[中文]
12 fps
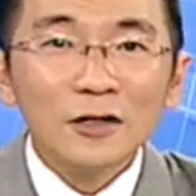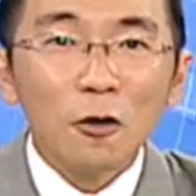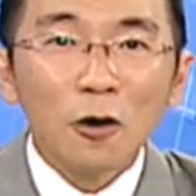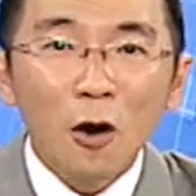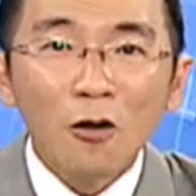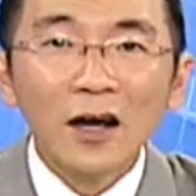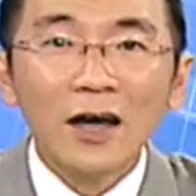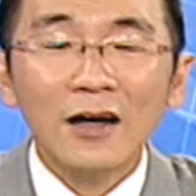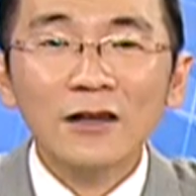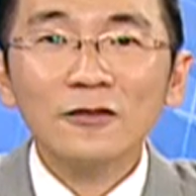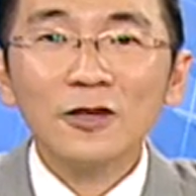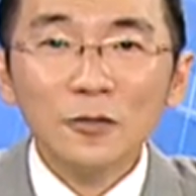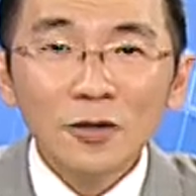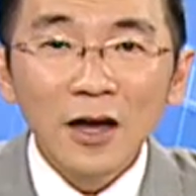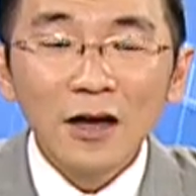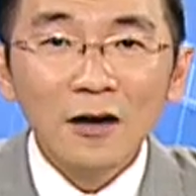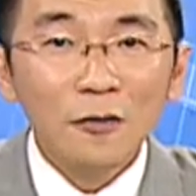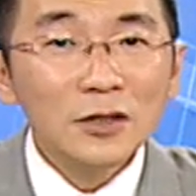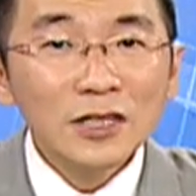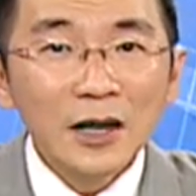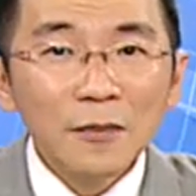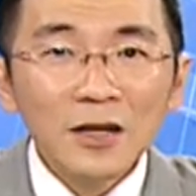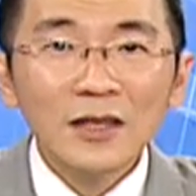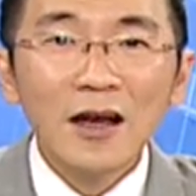走空了，对不对？我讲
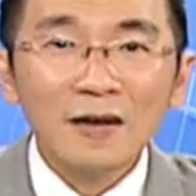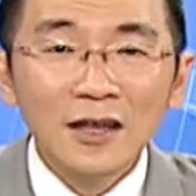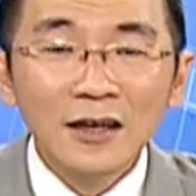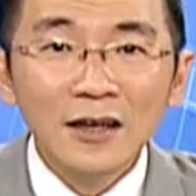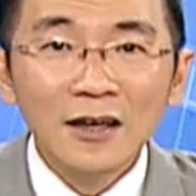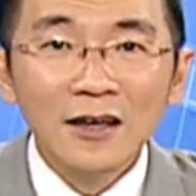有没有道理？